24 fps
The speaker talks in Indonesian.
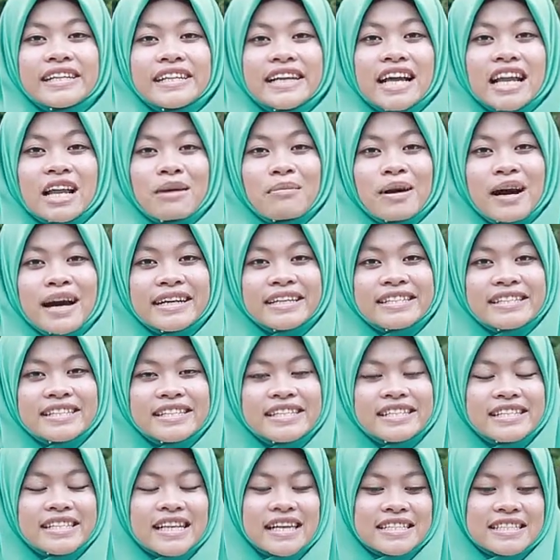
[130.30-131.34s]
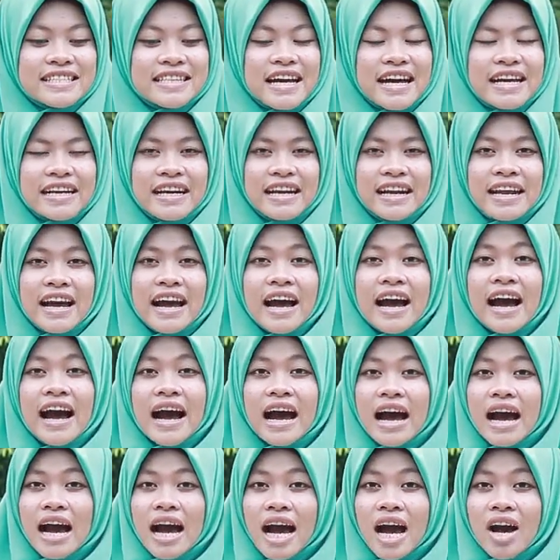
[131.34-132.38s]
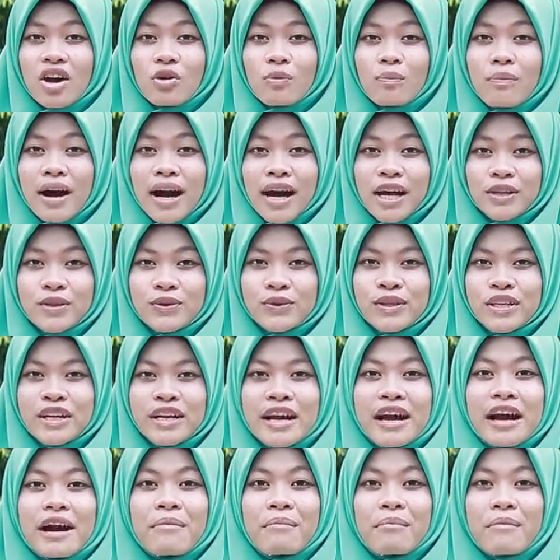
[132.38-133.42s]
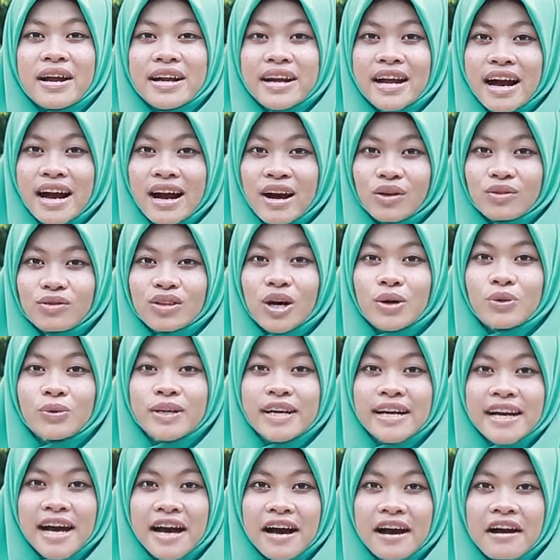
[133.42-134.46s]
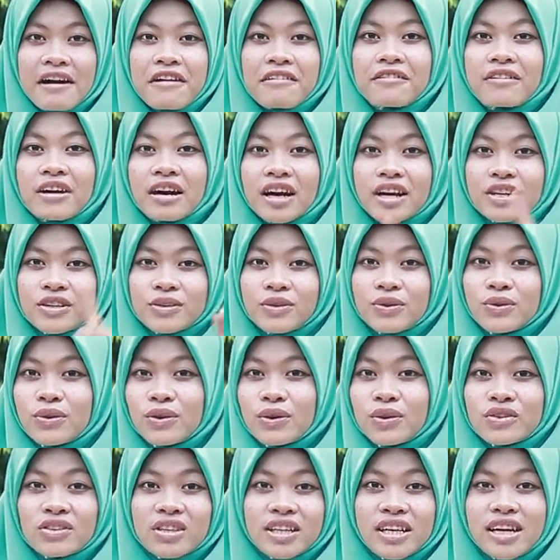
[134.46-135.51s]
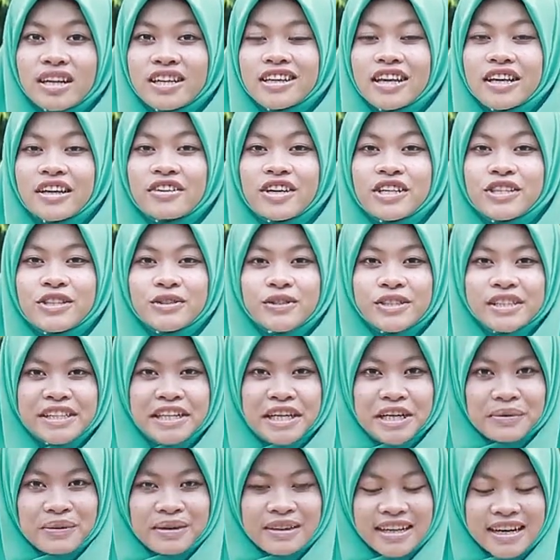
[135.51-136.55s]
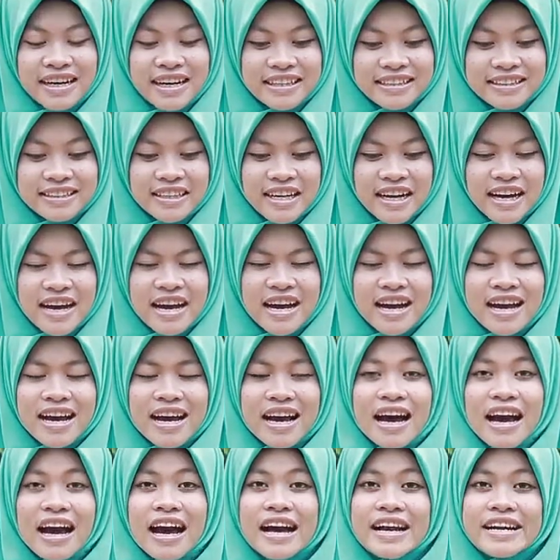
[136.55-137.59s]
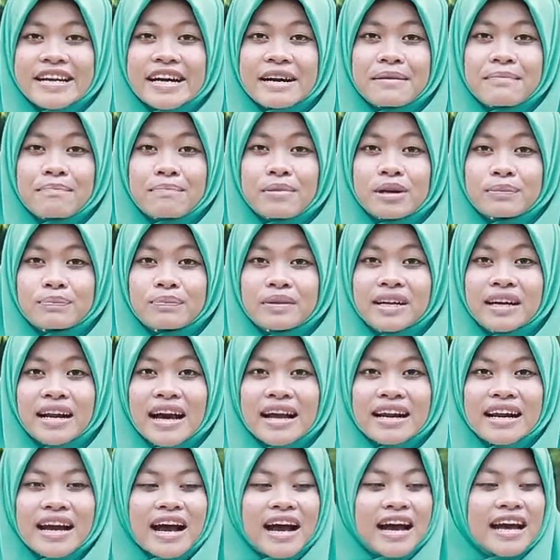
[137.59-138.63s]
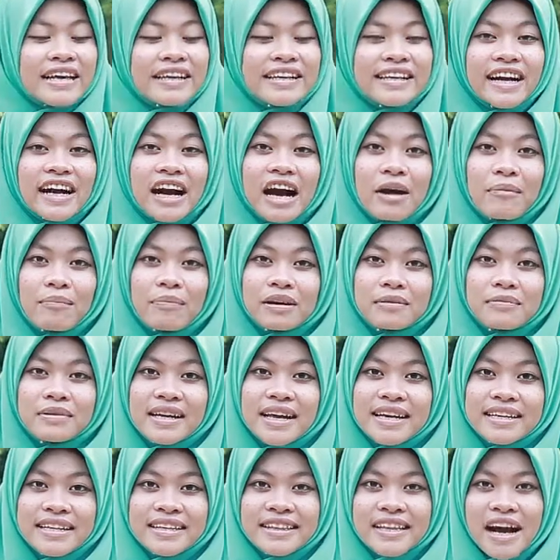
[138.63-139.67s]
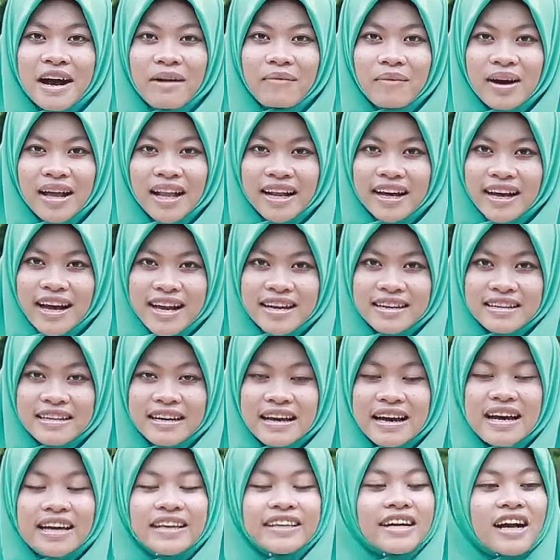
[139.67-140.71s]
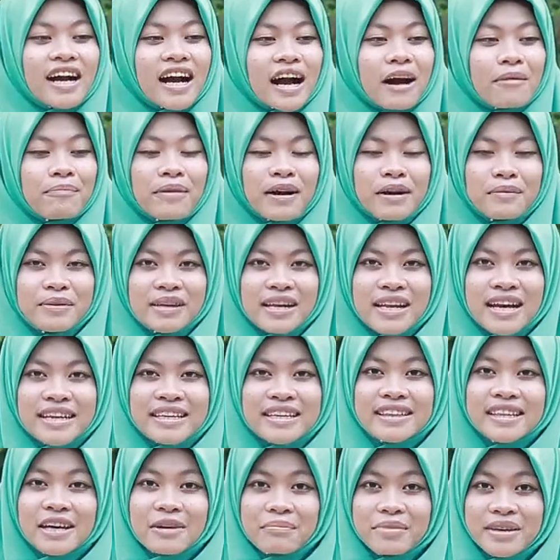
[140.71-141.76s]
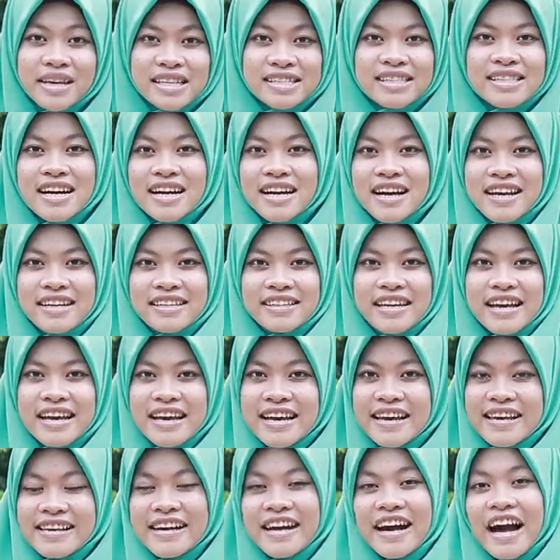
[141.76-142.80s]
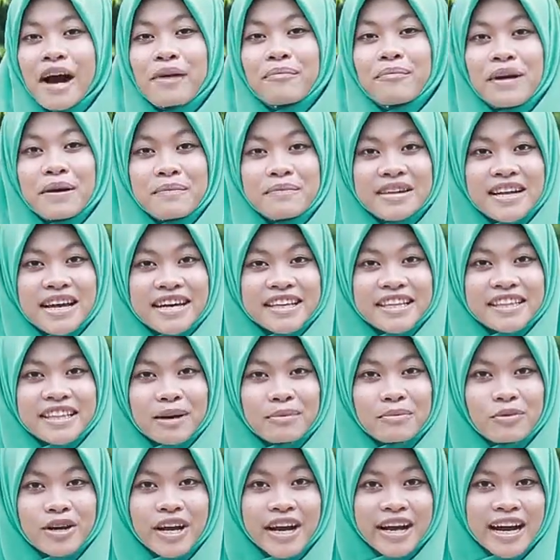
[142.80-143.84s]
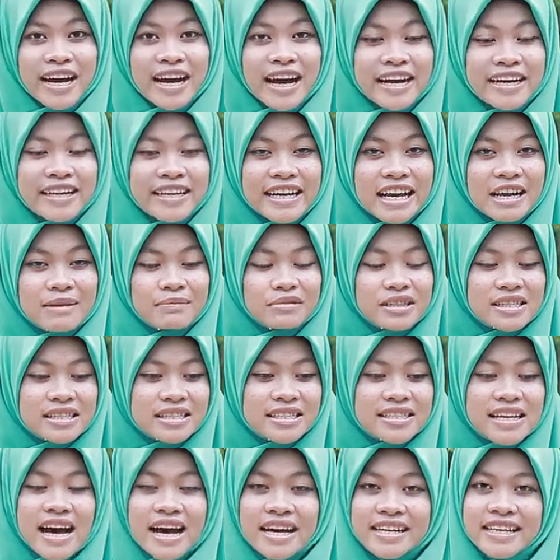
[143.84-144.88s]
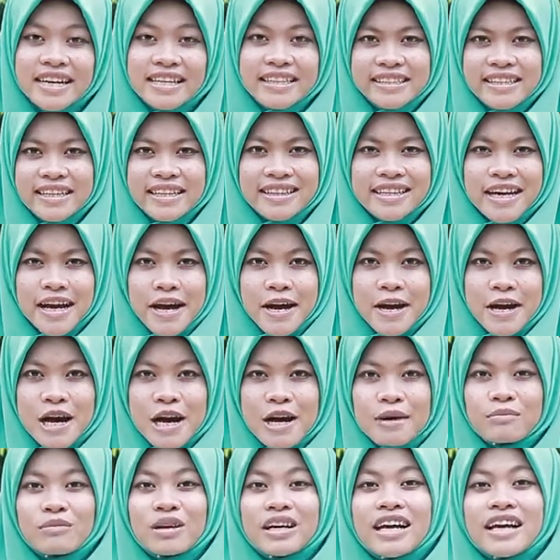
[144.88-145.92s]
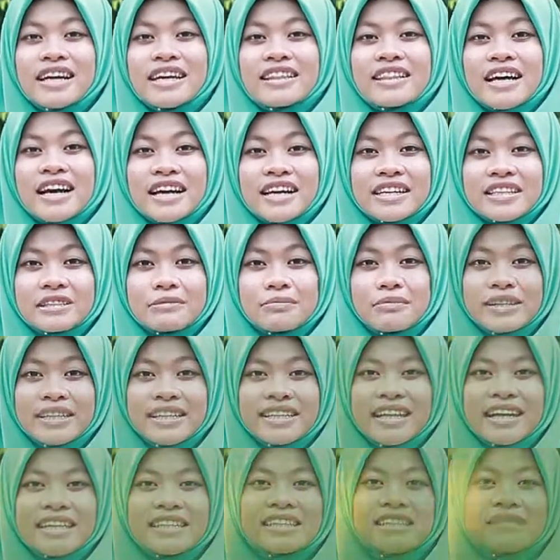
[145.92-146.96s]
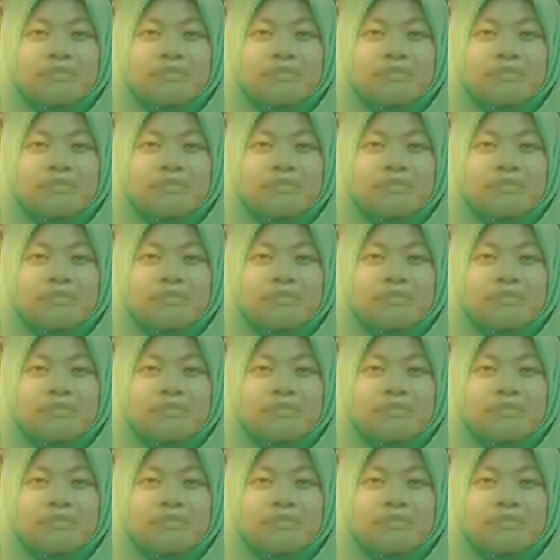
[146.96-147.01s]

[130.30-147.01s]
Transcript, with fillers: Dalam hadis dijelaskan, arba'atun man a'tahunna faqad utiya khairad dunya wal akhirah ada empat perkara yang apabila kita amalkan, yang apabila kita biasakan, yang apabila kita budayakan dalam keseharian kita, maka kita akan diberikan